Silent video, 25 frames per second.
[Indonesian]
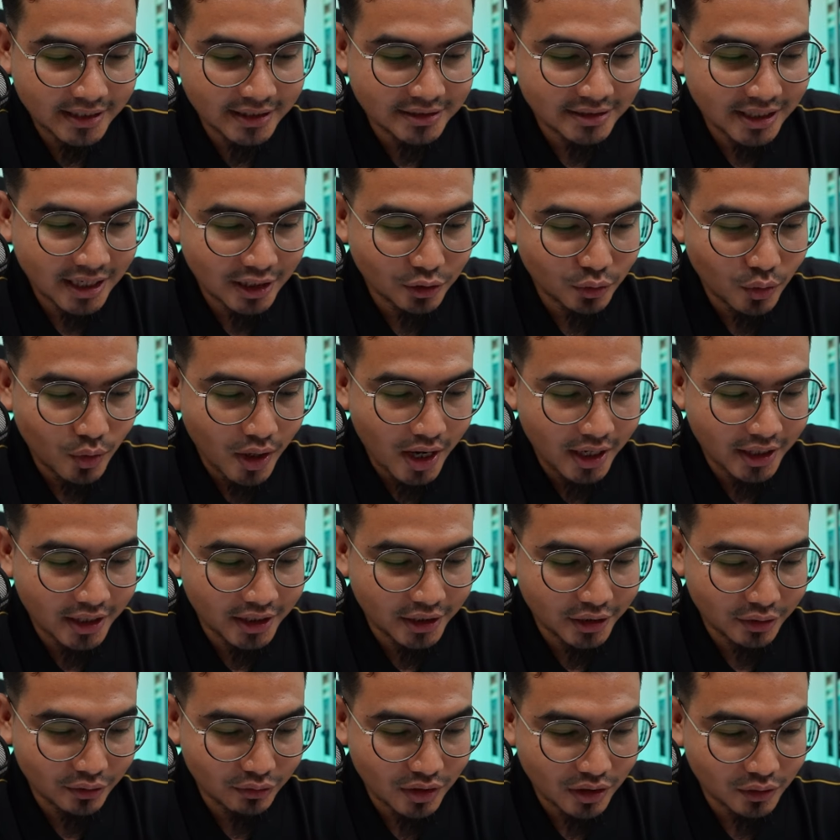satu
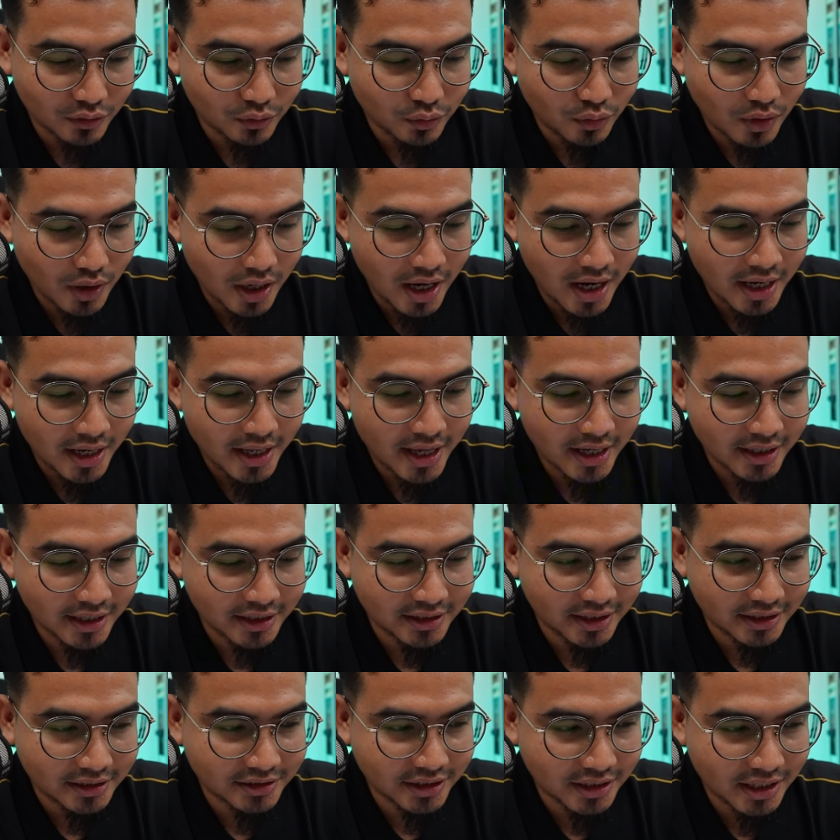hari udah dua ya
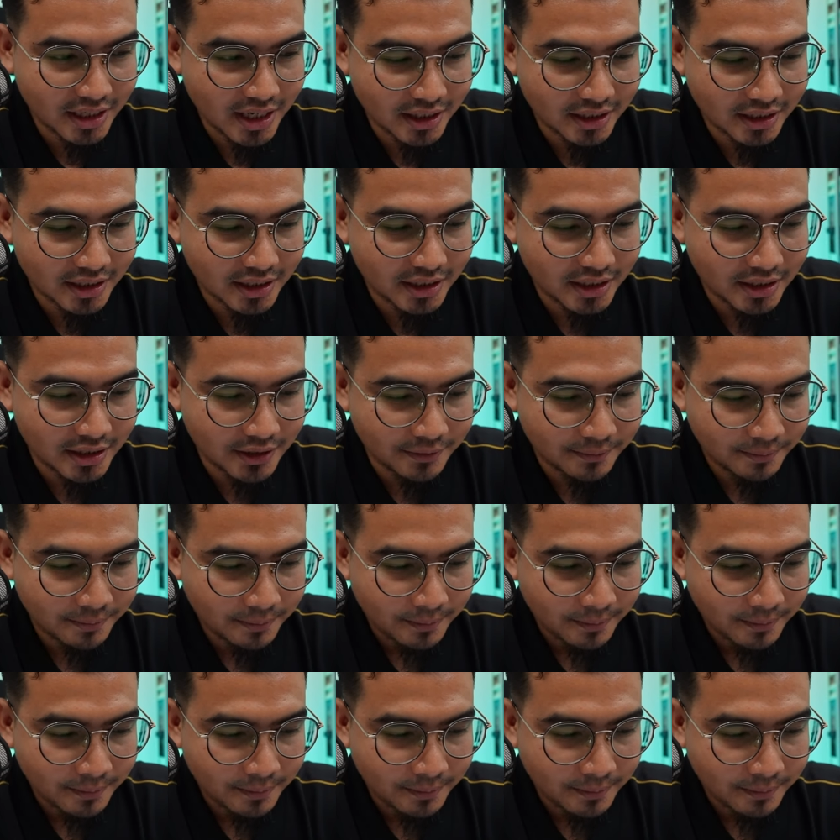kita cek lagi